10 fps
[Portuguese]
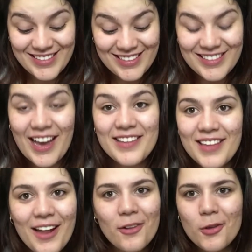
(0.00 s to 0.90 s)
Gente, é
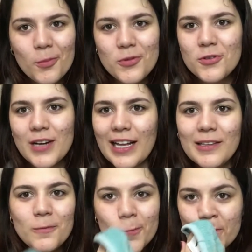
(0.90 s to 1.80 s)
sério, eu tô muito
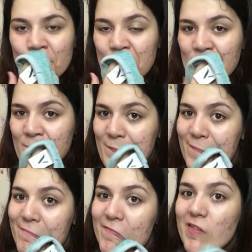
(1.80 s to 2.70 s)
chocada.
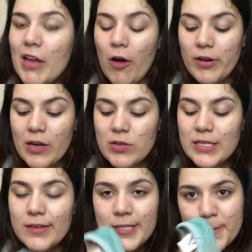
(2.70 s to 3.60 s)
A única
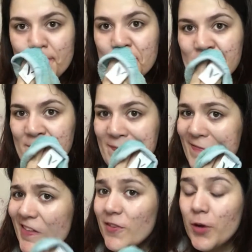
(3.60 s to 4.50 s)
coisa que eu achei
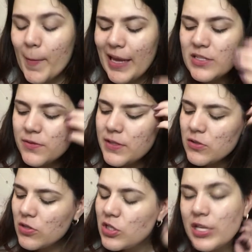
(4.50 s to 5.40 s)
o que foi mais
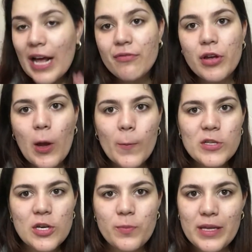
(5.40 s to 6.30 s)
difícil de tirar foi
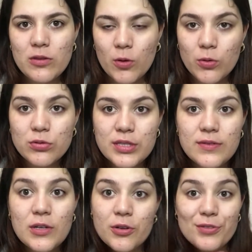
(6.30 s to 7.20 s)
realmente o batom. Vocês
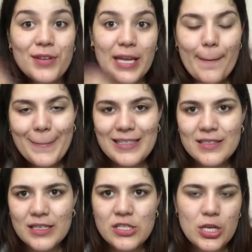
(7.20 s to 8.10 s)
viram que eu esfreguei
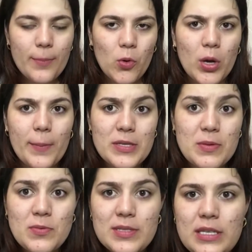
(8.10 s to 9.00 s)
bastante a boca, mas
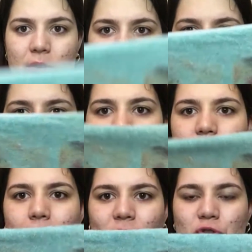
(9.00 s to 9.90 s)
mesmo assim não foi algo
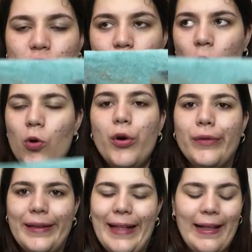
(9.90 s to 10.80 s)
que
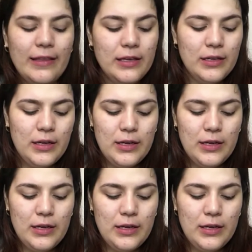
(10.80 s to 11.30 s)
machucou nem nada.